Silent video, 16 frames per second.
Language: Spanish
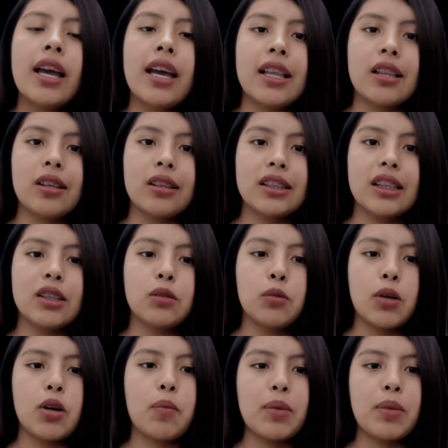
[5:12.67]
Entonces,
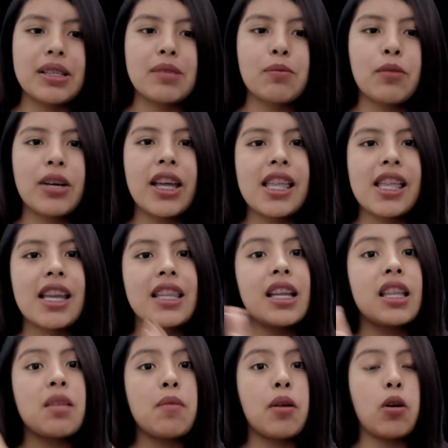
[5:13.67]
bueno, pues voy a
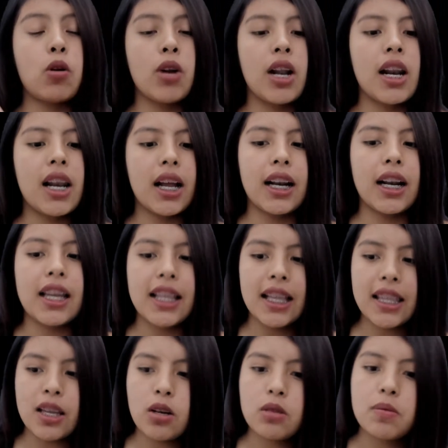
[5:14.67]
tratar de mejorar la calidad
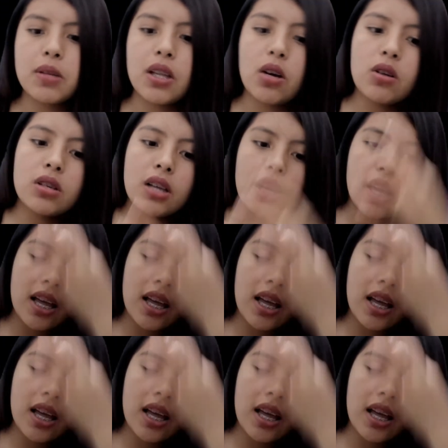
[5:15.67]
de los videos.